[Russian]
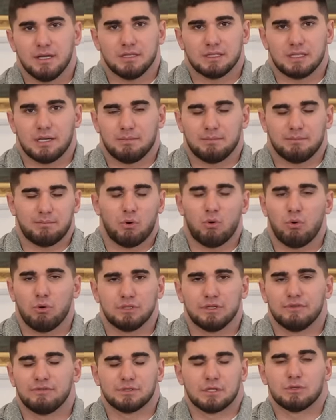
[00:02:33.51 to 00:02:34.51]
там,
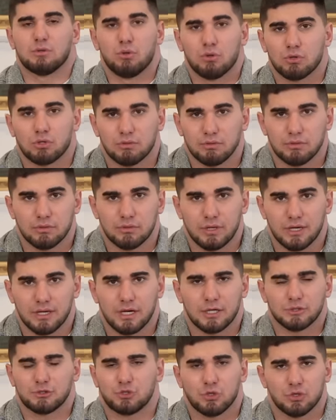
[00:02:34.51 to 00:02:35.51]
походы в налоговую,
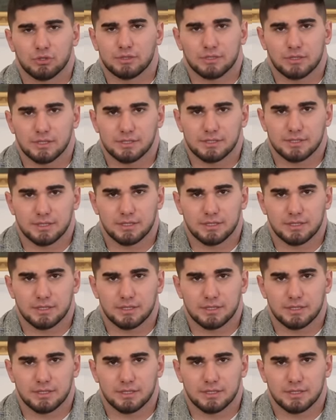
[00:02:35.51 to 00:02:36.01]
отчетность.